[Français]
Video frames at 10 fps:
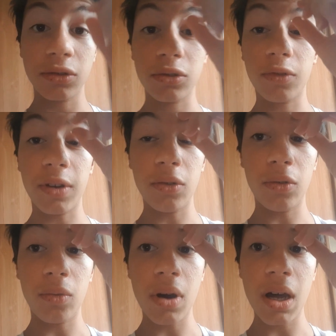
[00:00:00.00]
en centre-val de
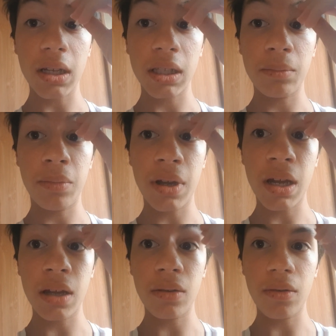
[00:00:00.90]
Loire, et eh
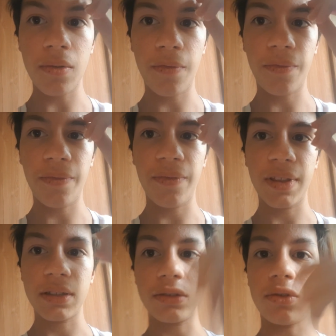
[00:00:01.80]
pas ben,
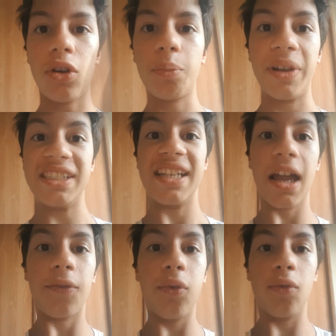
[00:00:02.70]
faites leur passer
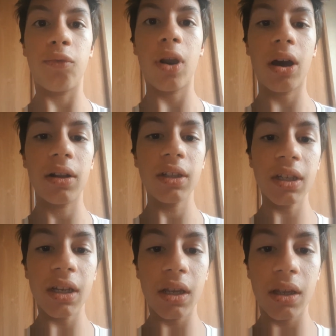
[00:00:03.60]
l'info. Voilà.
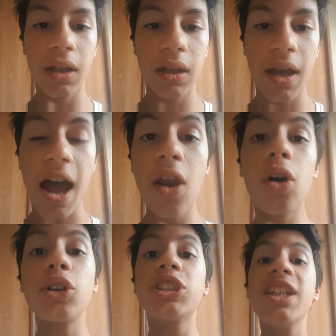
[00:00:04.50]

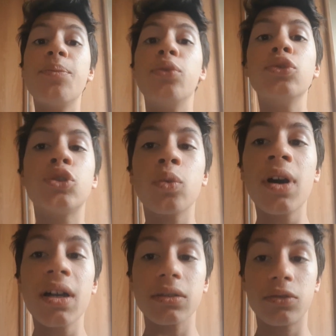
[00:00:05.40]
Alors j'ai
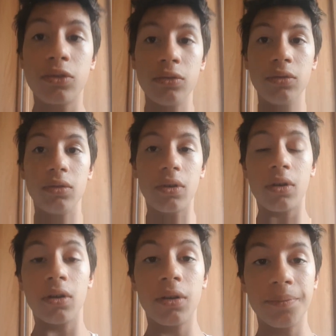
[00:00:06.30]
besoin
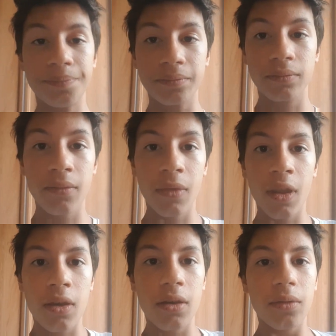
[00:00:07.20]
de
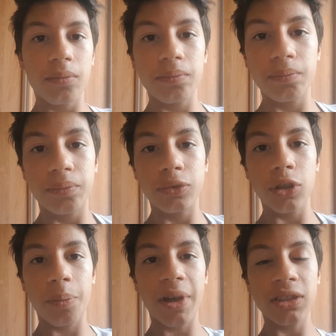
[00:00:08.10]

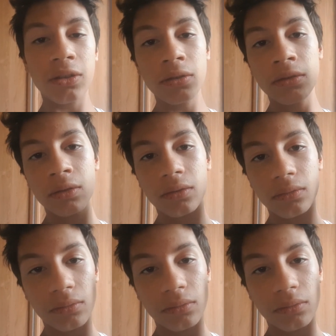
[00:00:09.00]
plusieurs personnes